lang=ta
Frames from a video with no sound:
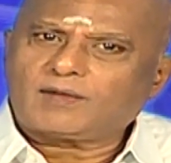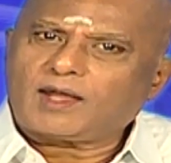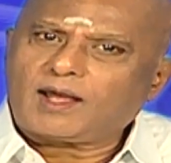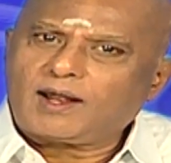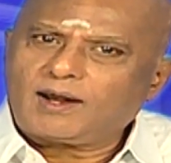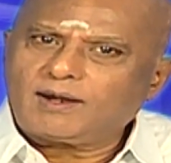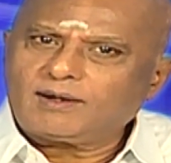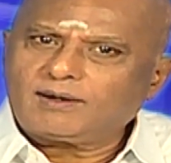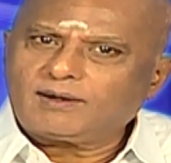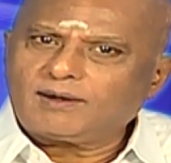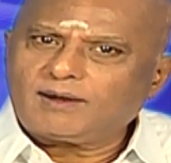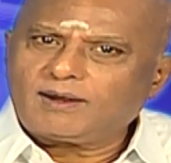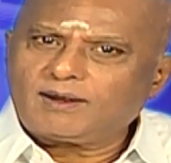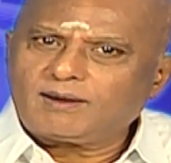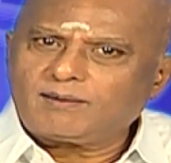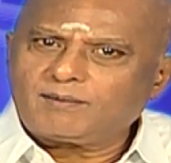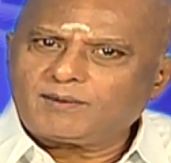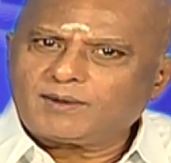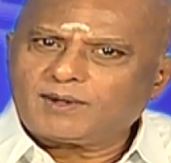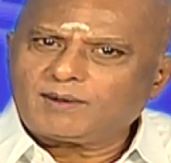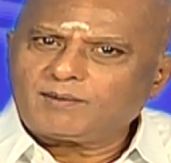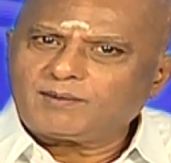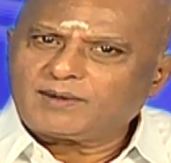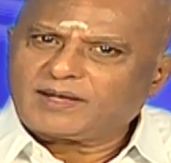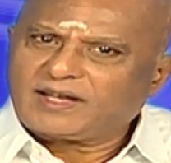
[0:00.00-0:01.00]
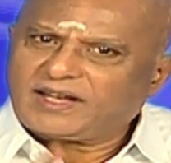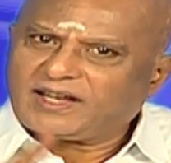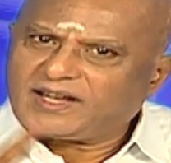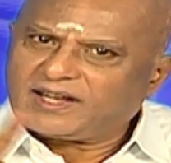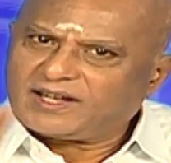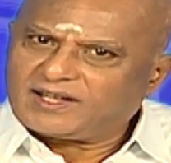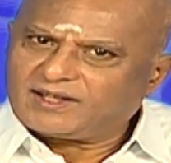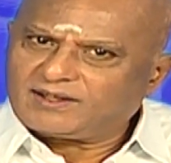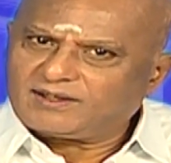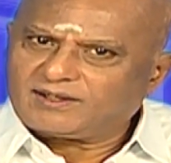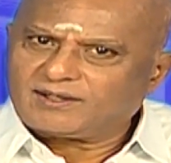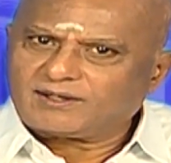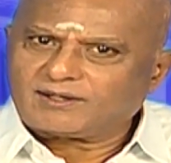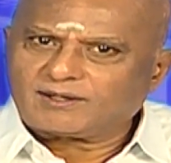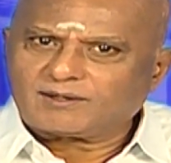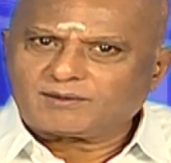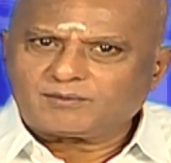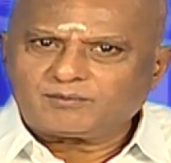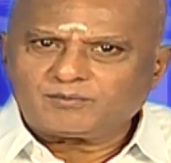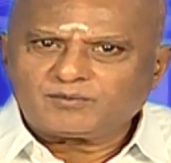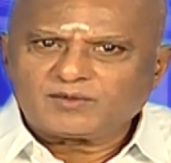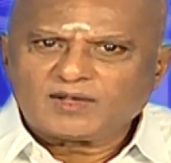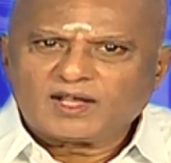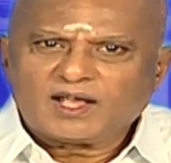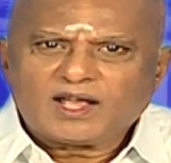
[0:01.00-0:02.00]
நான்காம் இடம்
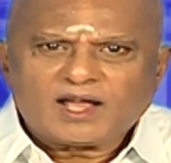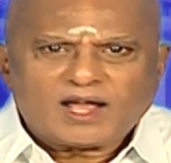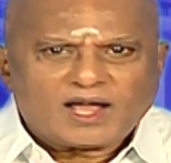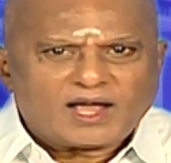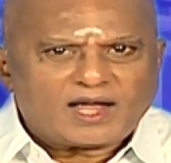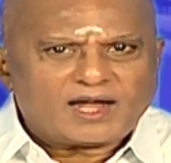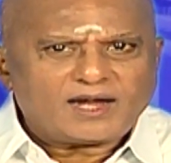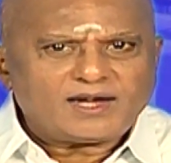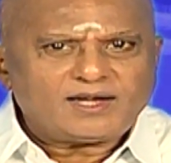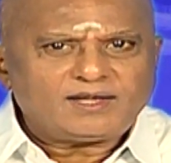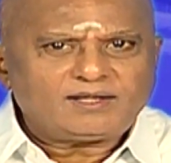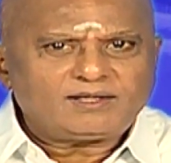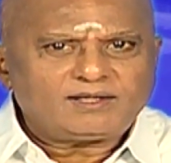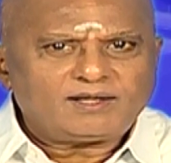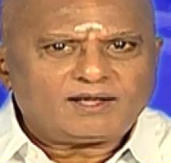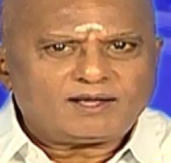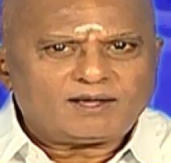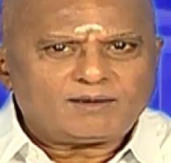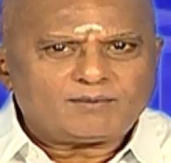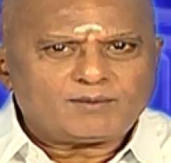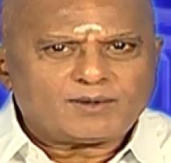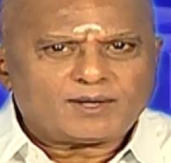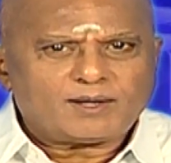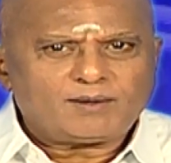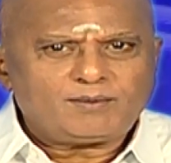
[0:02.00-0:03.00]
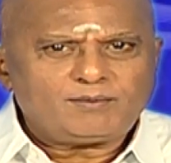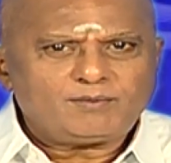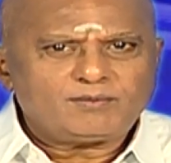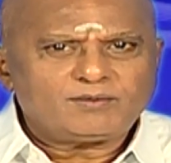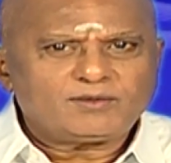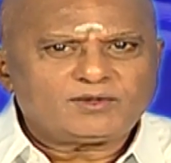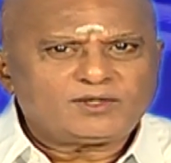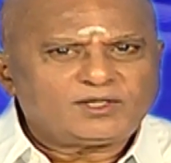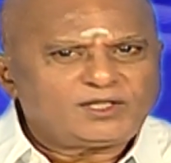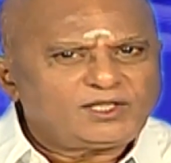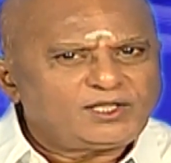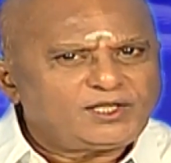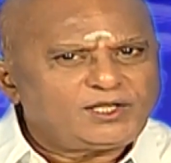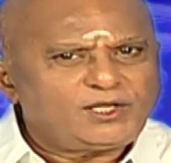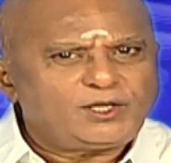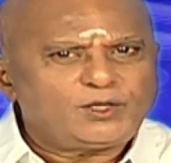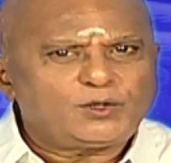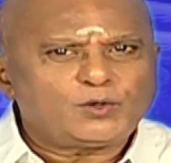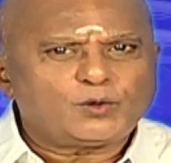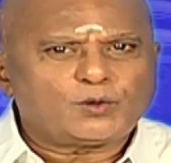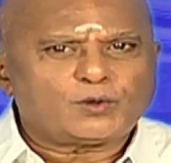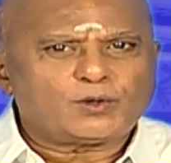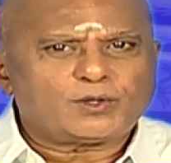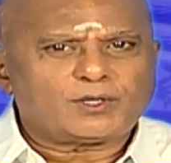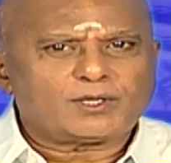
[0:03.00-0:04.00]
கேந்திரம் ஐந்தாம் இடம்
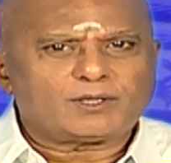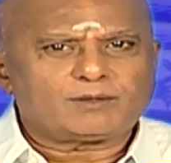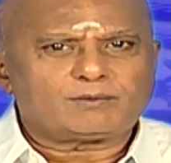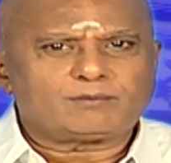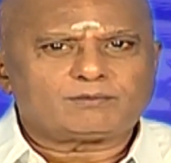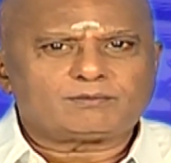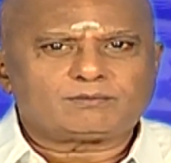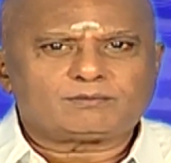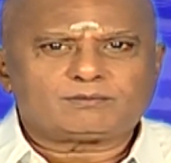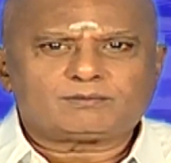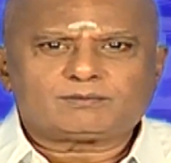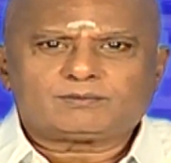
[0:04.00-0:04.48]
திரிகோணம்